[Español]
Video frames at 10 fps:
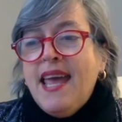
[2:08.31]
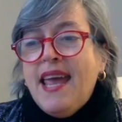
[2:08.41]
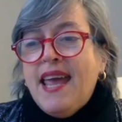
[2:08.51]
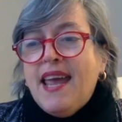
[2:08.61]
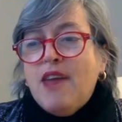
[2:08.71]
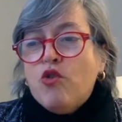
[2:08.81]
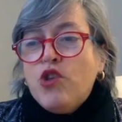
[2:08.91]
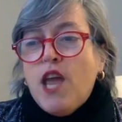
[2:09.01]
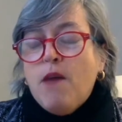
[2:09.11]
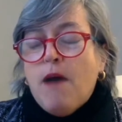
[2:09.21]
eh,
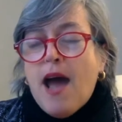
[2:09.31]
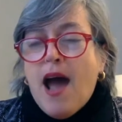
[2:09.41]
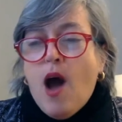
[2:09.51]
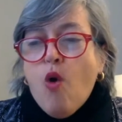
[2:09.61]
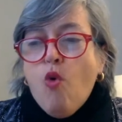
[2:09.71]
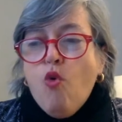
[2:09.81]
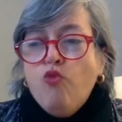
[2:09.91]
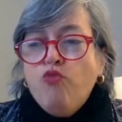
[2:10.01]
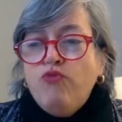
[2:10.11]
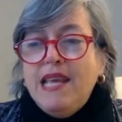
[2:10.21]
nos lleva a
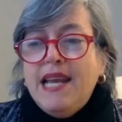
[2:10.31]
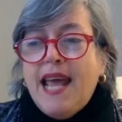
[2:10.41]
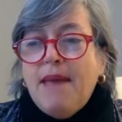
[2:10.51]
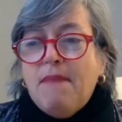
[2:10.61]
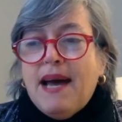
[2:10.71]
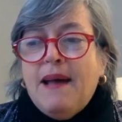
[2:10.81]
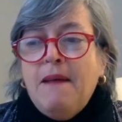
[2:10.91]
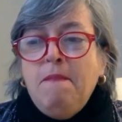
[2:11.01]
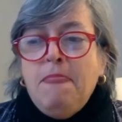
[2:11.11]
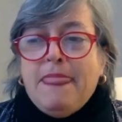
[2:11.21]
un dilema